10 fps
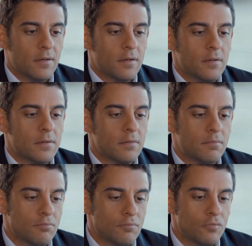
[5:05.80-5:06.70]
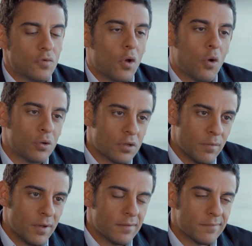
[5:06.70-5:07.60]
Ee, o
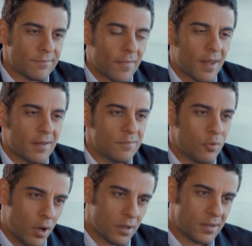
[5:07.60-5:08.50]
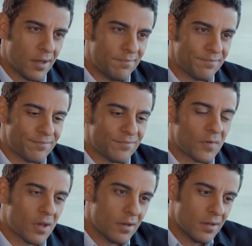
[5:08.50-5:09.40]
zaman bu akşam
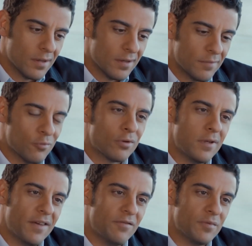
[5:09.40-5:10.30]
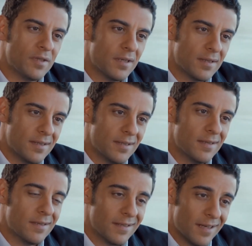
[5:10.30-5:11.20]
e, mutlu evimize sizi
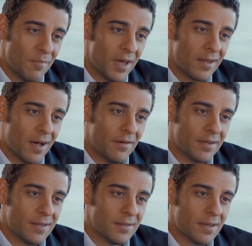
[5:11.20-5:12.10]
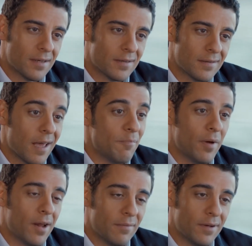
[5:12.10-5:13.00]
yemeğe davet etsek... ...hep
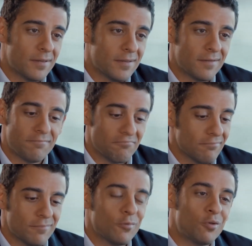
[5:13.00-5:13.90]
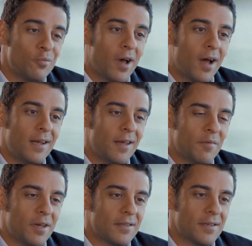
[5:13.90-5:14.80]
beraber mutlu bir aile
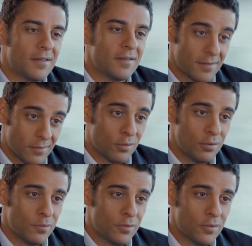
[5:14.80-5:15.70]
yemeği yesek olur mu?